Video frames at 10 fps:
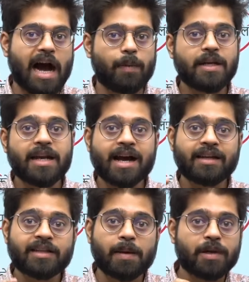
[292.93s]
अब ये
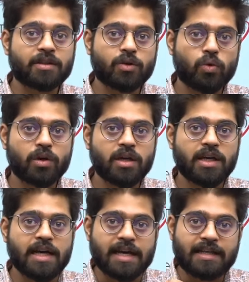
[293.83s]
लागत कम कैसे
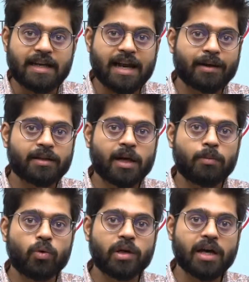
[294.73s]
होगी ये लागत
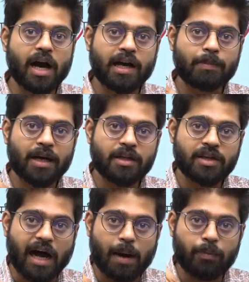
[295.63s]
कम होगी अगर मान लीजिए